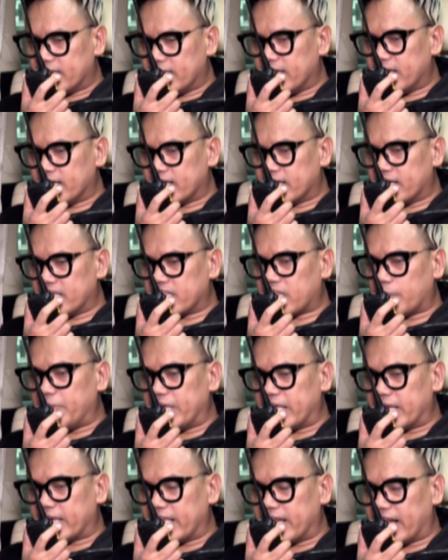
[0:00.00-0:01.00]
ya kita
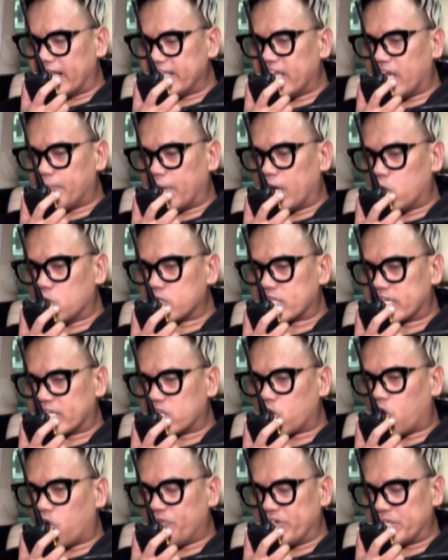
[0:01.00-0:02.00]
bikin aja emang lu
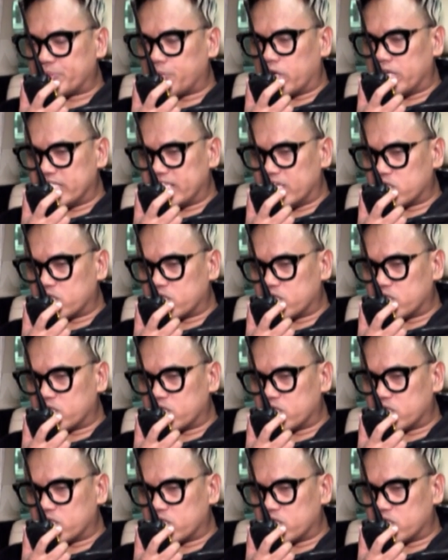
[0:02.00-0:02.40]
ternyata office boy di